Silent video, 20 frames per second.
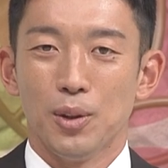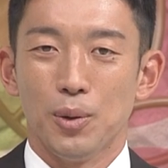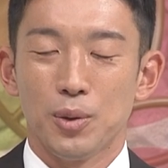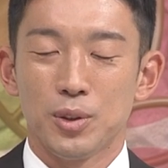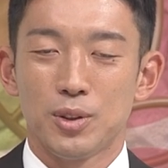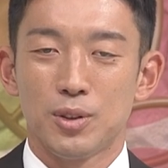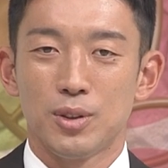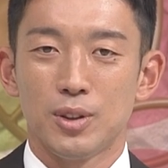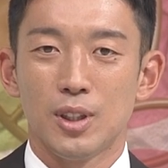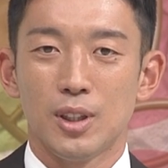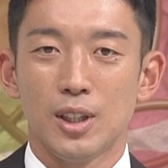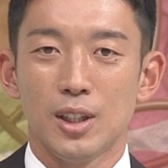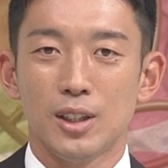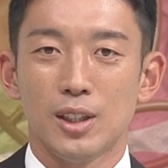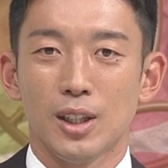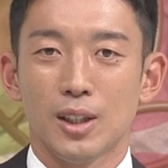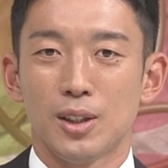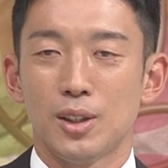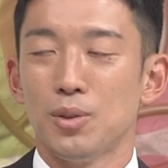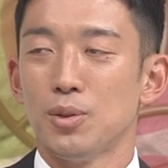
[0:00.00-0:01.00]
落ち着いてで
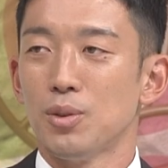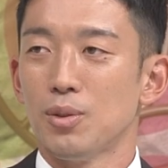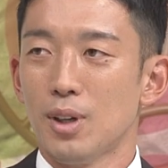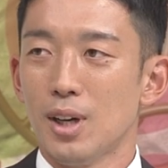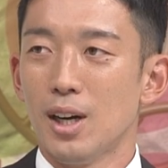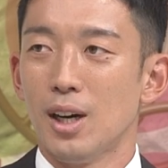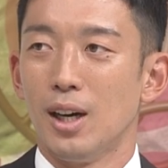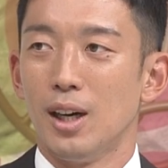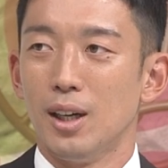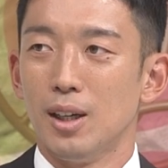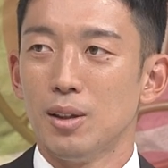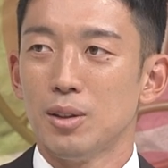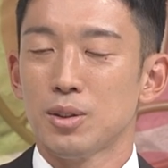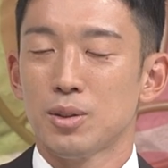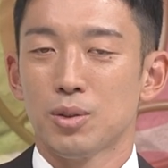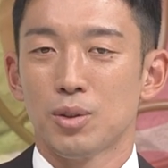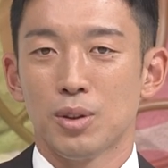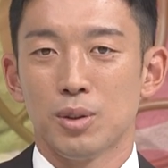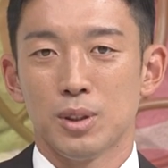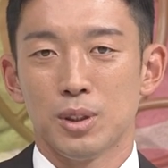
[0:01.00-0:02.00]
きたっていうのは
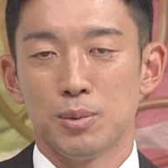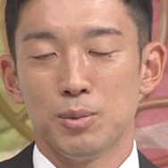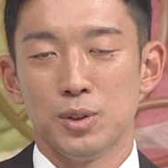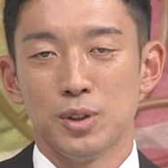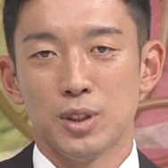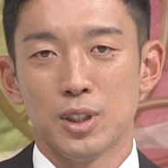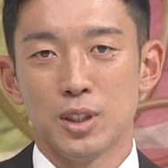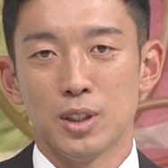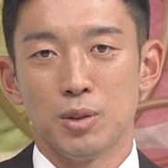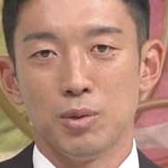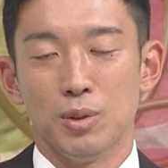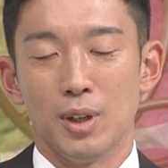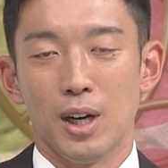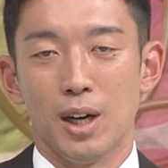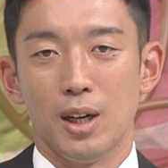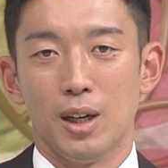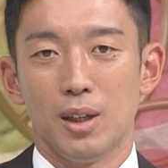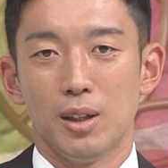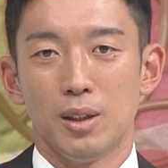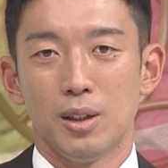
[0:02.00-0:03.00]
すごい自分自身は